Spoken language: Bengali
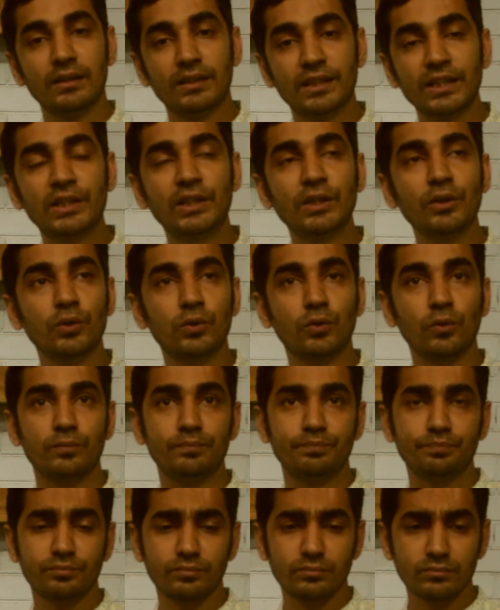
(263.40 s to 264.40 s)
দ্বিতীয়ত
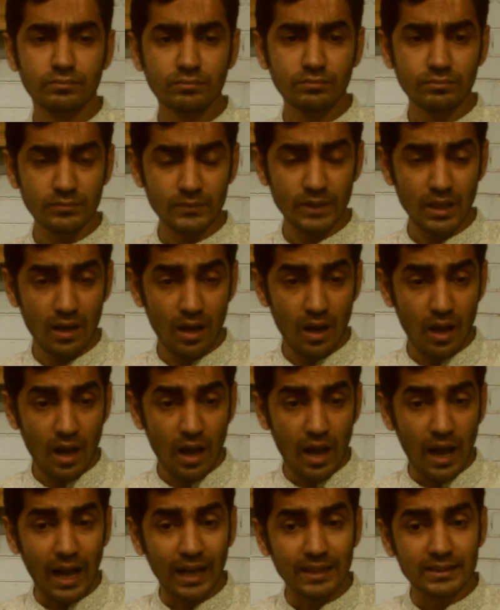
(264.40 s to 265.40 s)

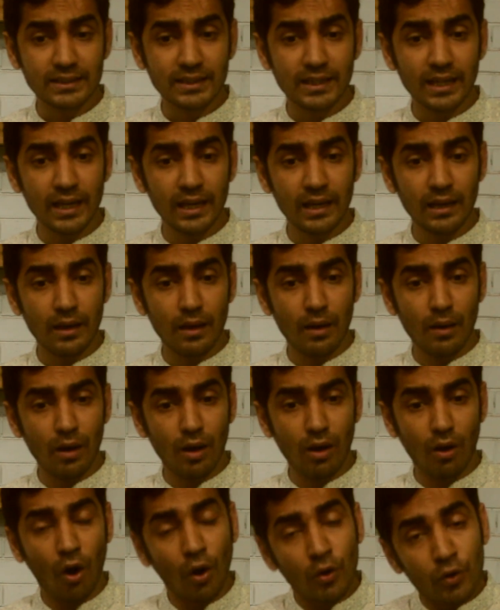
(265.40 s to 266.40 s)
আজকে
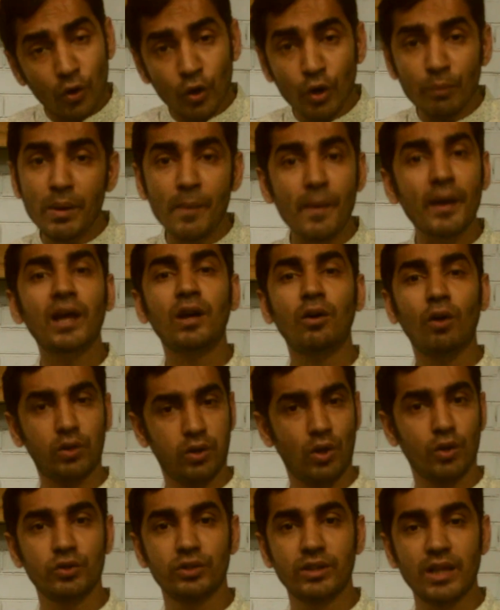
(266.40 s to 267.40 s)
অন্য অন্য বিভাগের
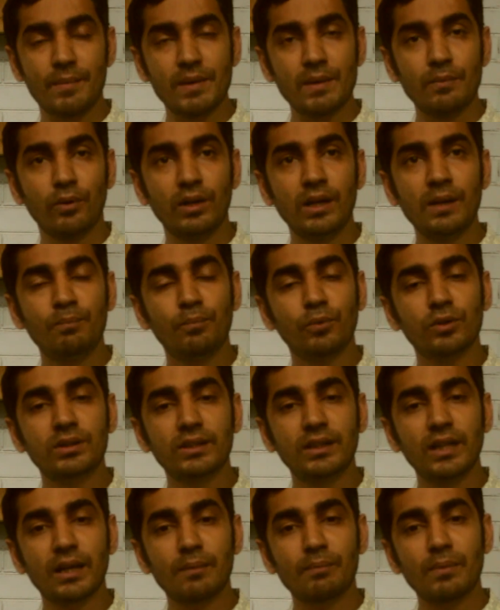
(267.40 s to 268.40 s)
কথাও যদি আমি বলি
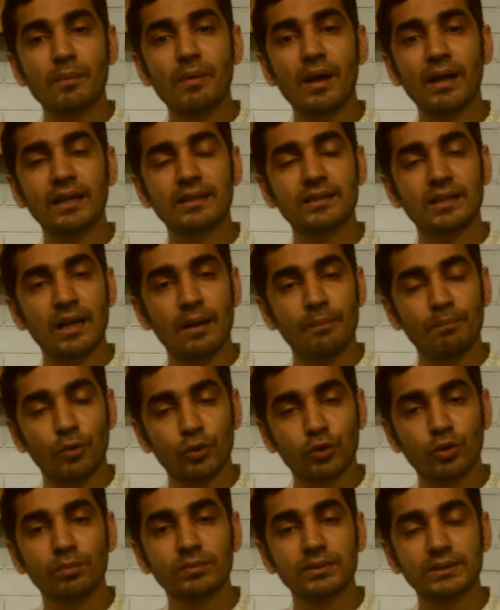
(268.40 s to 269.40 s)
প্রত্যেক বিভাগে যারা
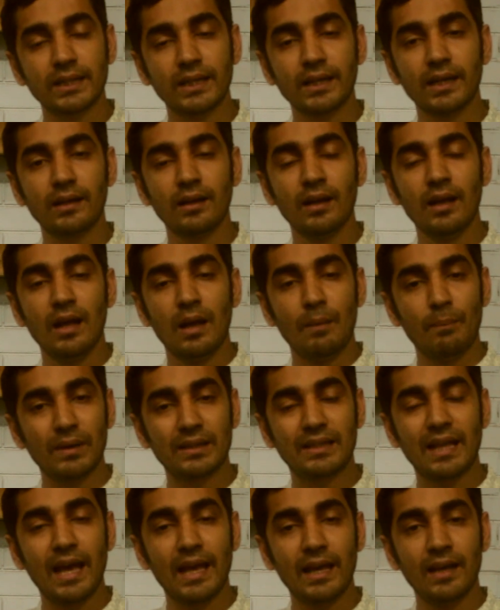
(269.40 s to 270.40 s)
প্রথম শ্রেণীর
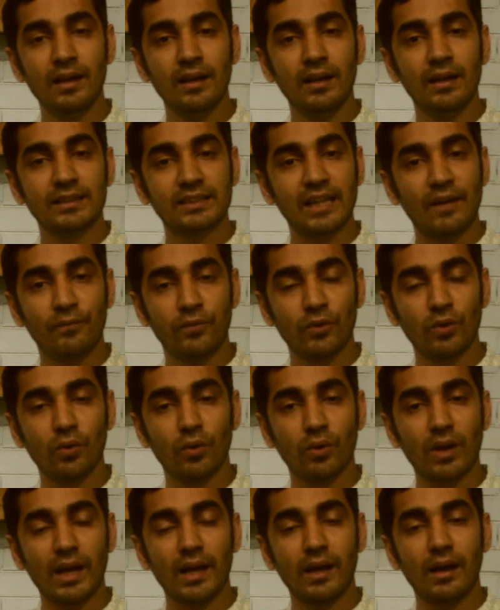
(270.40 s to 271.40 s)
মেধায় সাফল্য
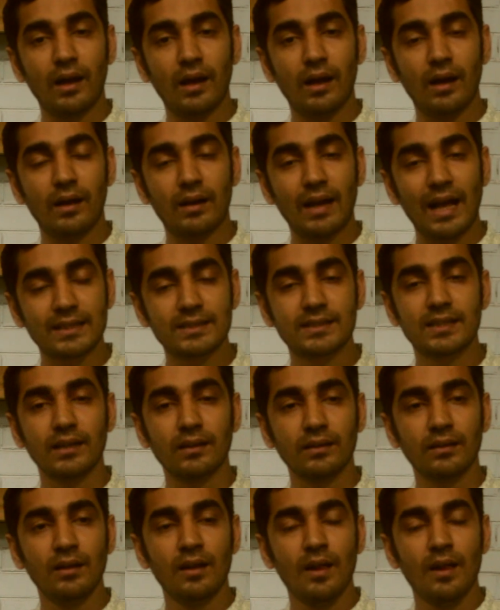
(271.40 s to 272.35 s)
রাখছেন